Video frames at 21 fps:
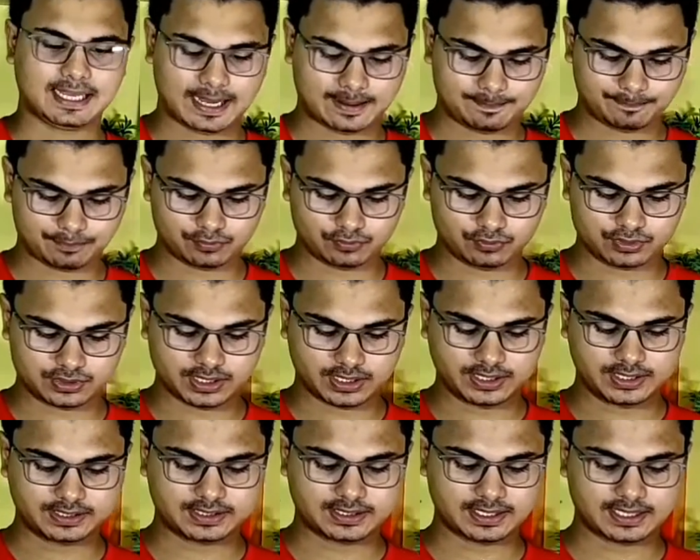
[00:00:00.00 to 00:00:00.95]
आप उसके
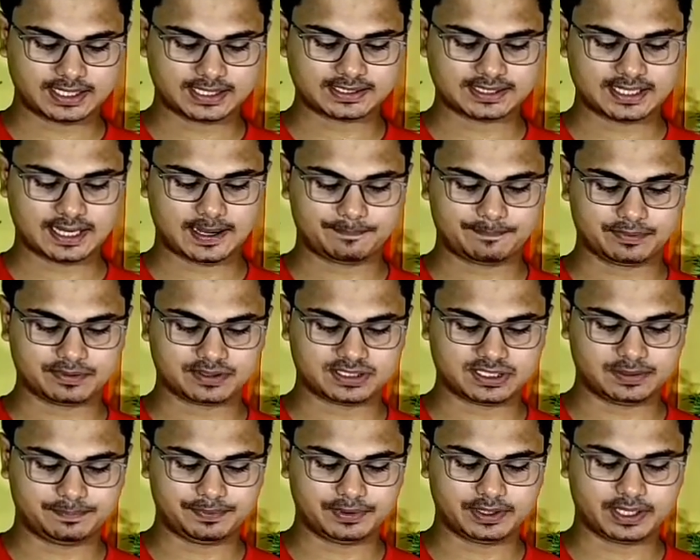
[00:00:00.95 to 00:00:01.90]
नीचे यहाँ से आप
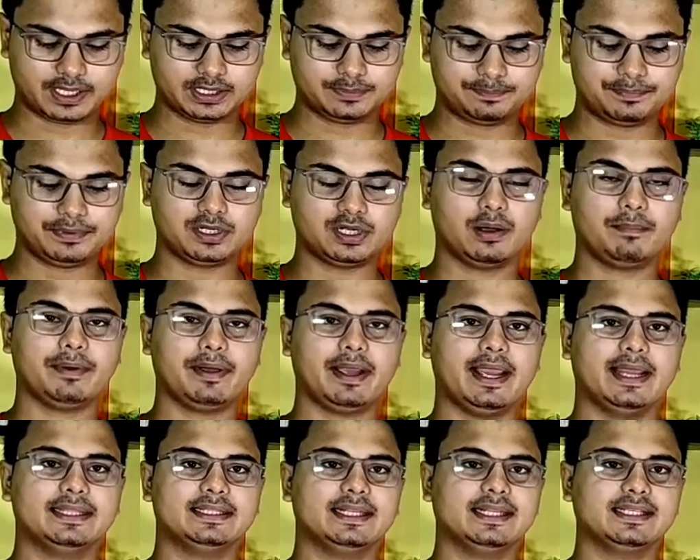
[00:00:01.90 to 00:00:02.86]
शिपिंग एंड पिकअप
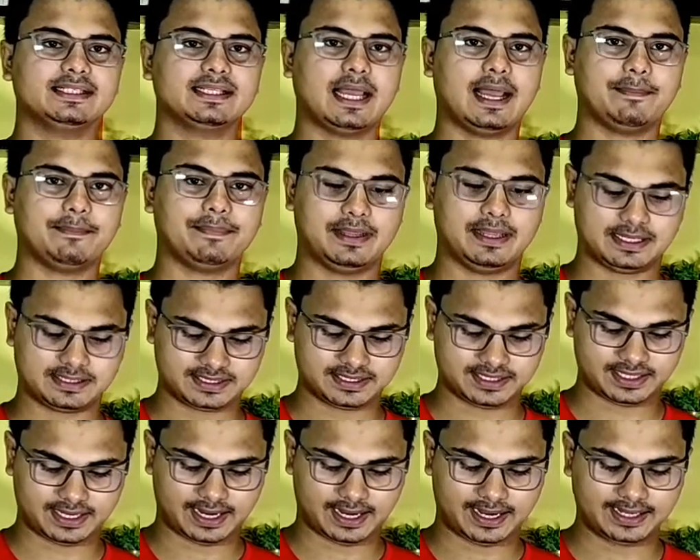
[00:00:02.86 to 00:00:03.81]
एड्रेस आप यहाँ से
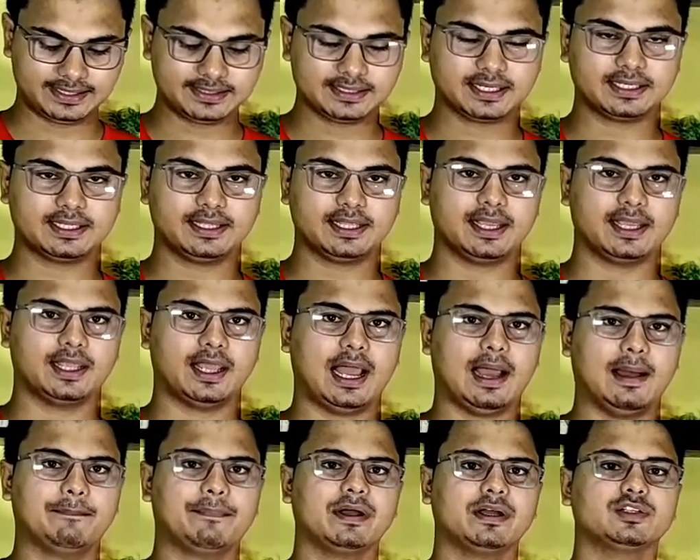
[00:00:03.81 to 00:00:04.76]
ऐड कर देंगे
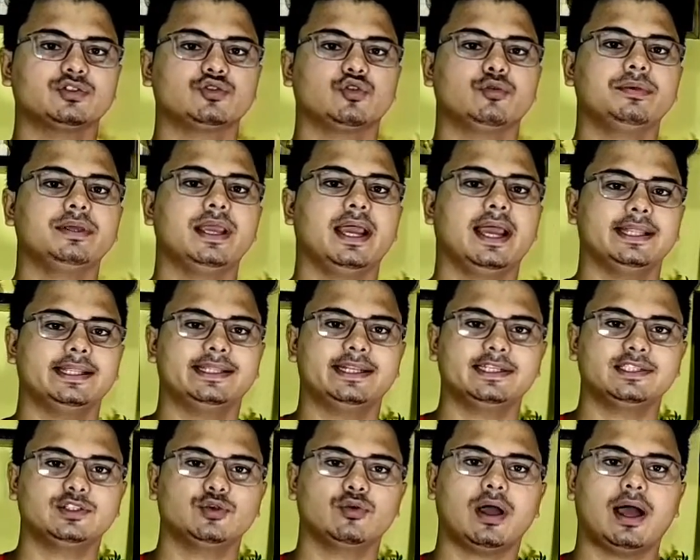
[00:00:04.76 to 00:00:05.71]
आपका जो भी
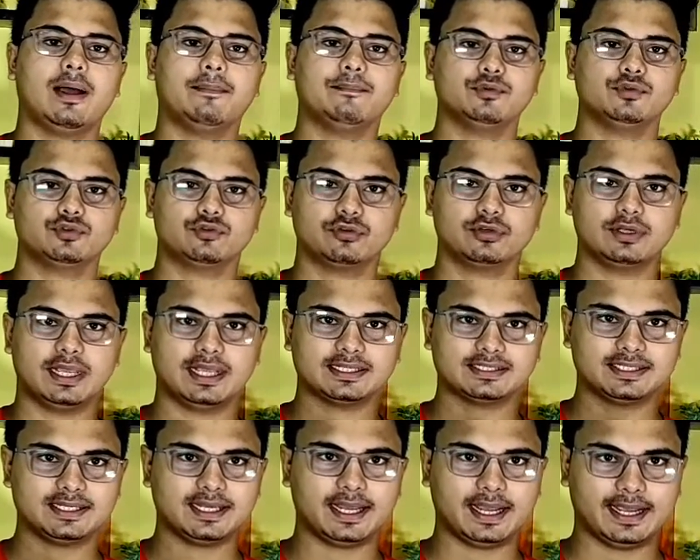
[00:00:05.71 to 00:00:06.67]
एड्रेस होगा आप उसको यहाँ
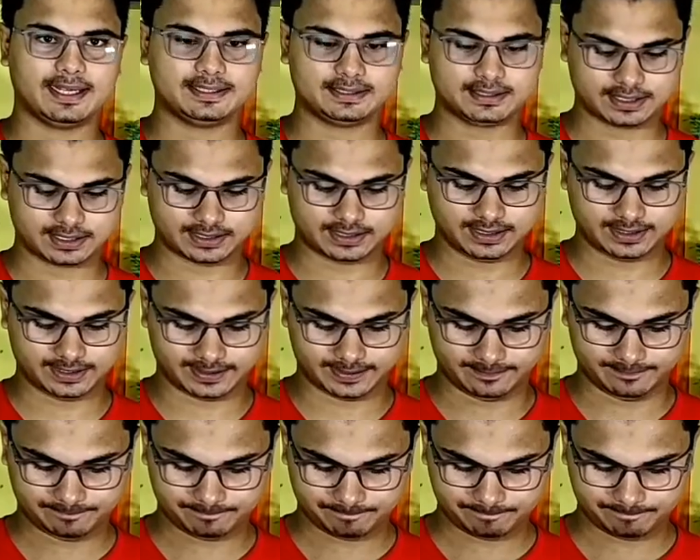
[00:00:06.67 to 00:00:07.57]
से ऐड कर देंगे